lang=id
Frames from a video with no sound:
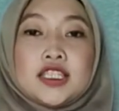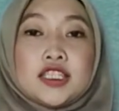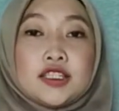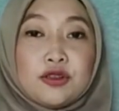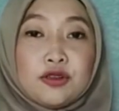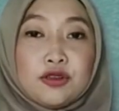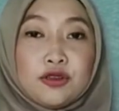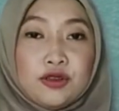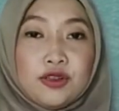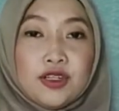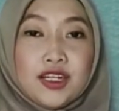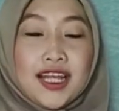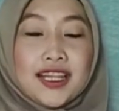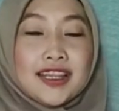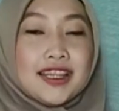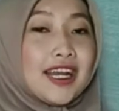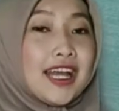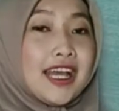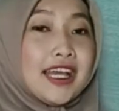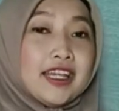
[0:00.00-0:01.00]
Struktur yang
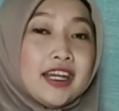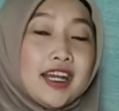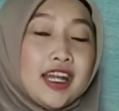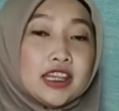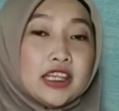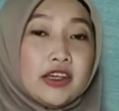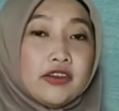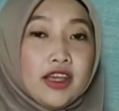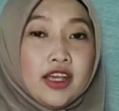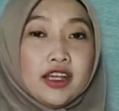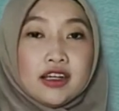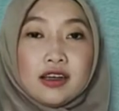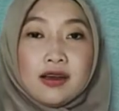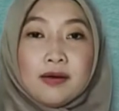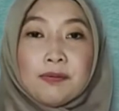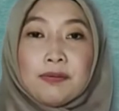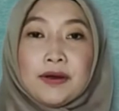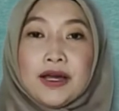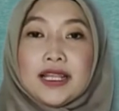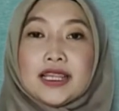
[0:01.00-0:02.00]
terakhir atau yang
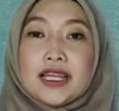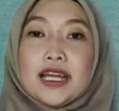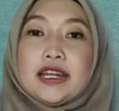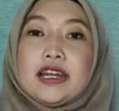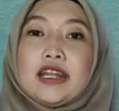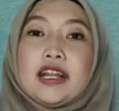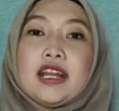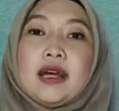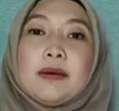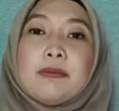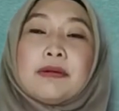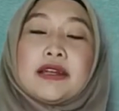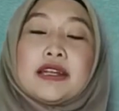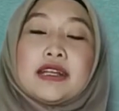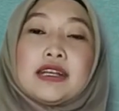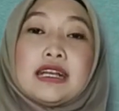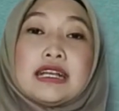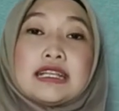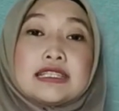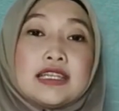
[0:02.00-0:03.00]
keempat adalah
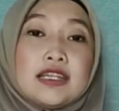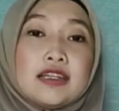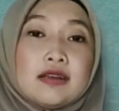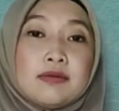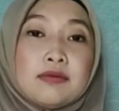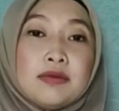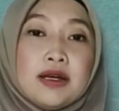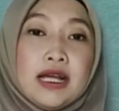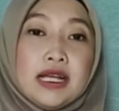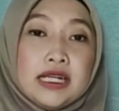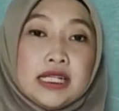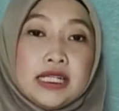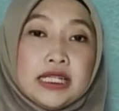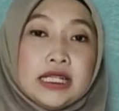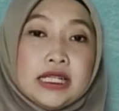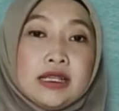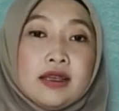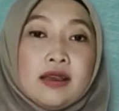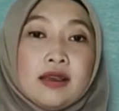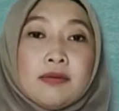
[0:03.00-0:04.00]
penegasan kembali.